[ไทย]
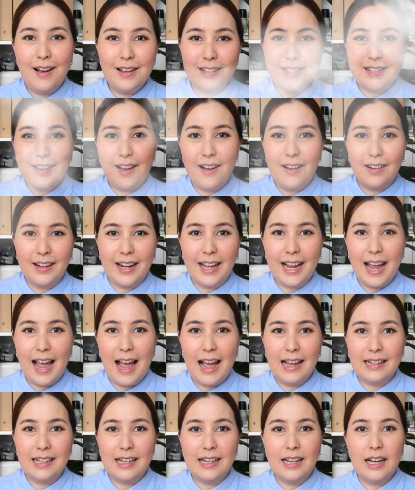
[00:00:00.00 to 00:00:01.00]
อ2นะคะ
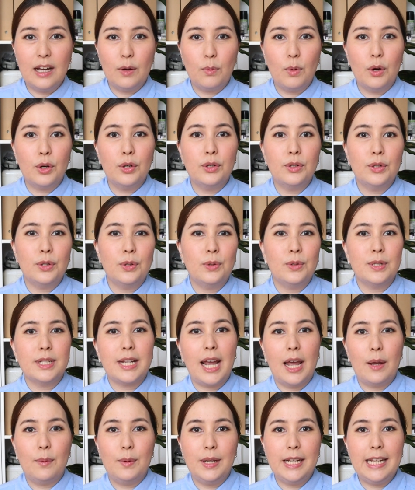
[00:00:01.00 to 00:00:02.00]
ถ้าเกิดว่าคุณครู
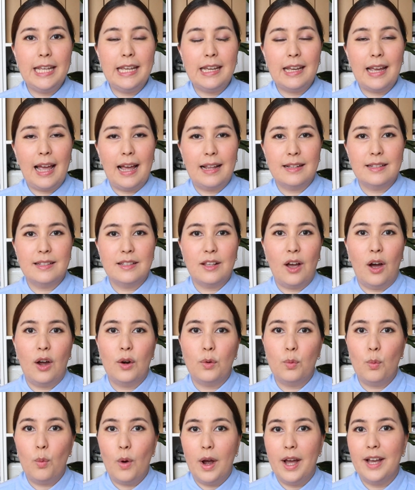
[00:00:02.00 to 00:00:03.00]
ใช้วิธีการสอน
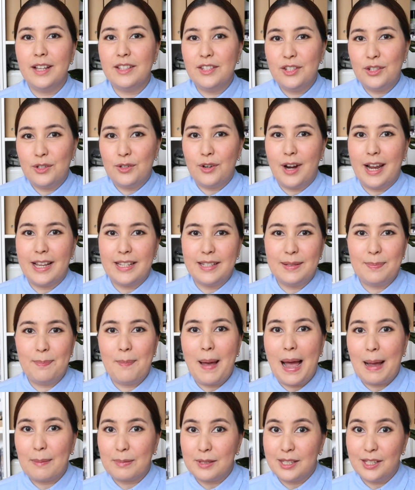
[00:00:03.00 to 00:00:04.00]
word stress แบ
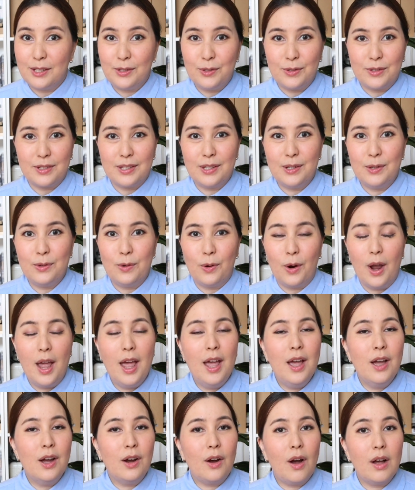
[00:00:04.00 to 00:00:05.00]
บสนุกสนุก
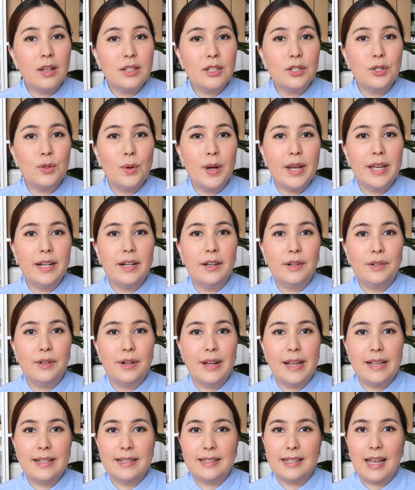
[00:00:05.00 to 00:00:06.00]
ก็จะช่วยให้นัก
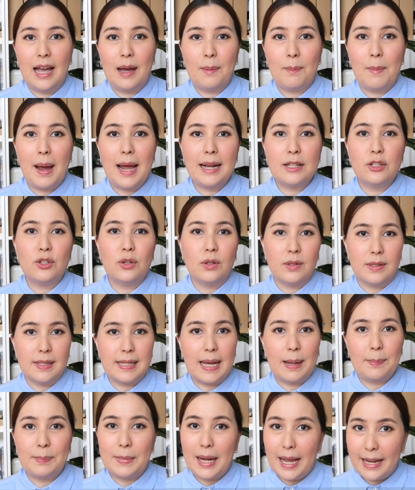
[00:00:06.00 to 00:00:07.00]
เรียนสามารถจด
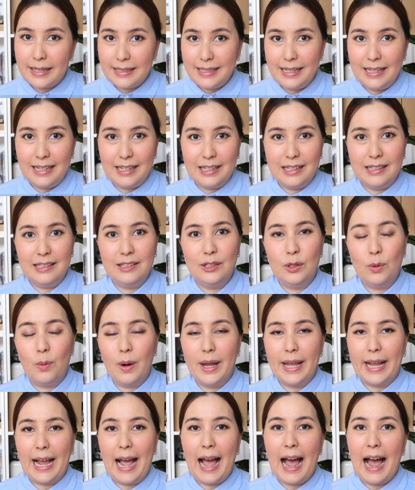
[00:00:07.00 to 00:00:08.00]
จำได้ดีขึ้นด้ว
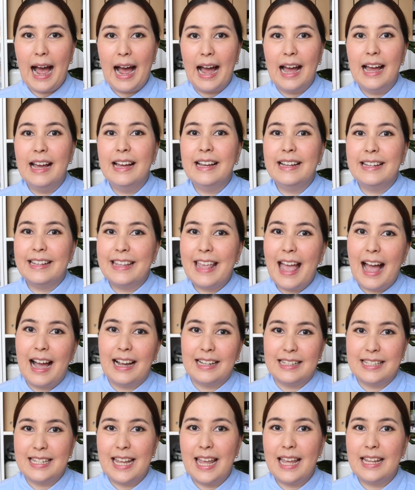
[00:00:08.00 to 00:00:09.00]
ยค่ะ อย่าง
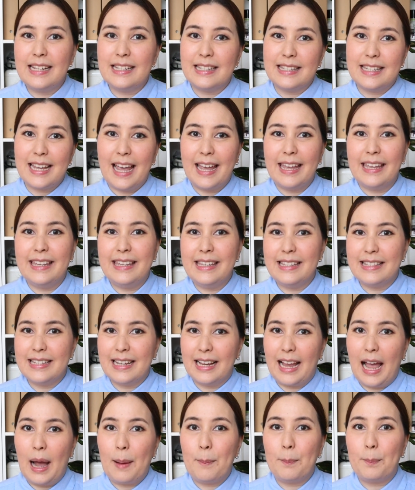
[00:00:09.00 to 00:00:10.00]
เช่นใช้กิจ
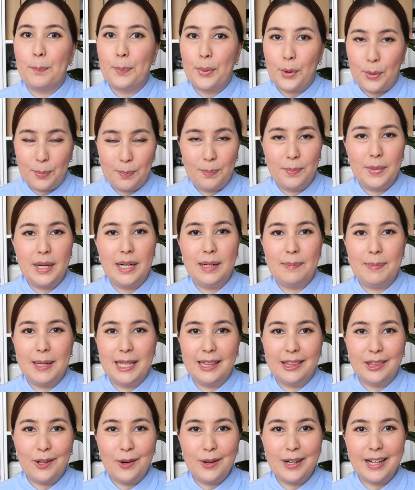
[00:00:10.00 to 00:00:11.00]
กรรมปรบมือเป็น
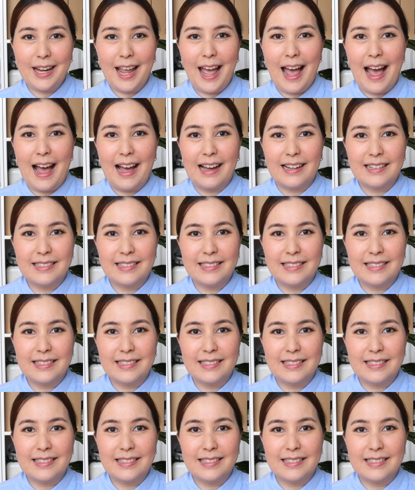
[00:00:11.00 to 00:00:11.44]
ต้นค่ะ